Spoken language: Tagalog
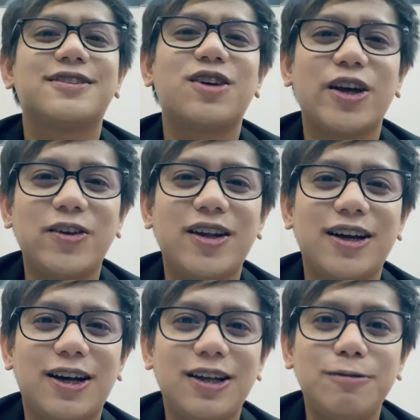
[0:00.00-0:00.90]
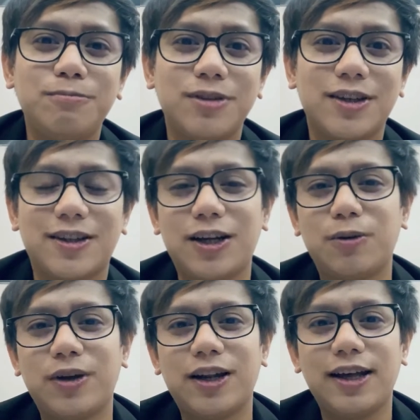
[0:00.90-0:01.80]
So, ayun na nga. Kita
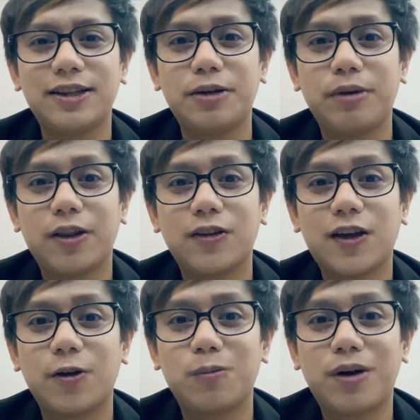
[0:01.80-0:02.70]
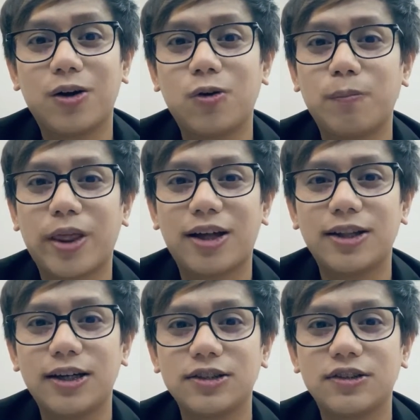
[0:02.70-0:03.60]
naman natin, meron tayong bagong
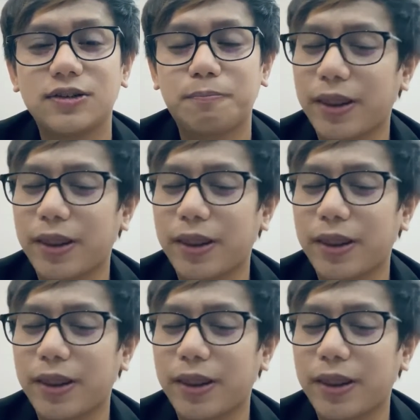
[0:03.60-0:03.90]
products.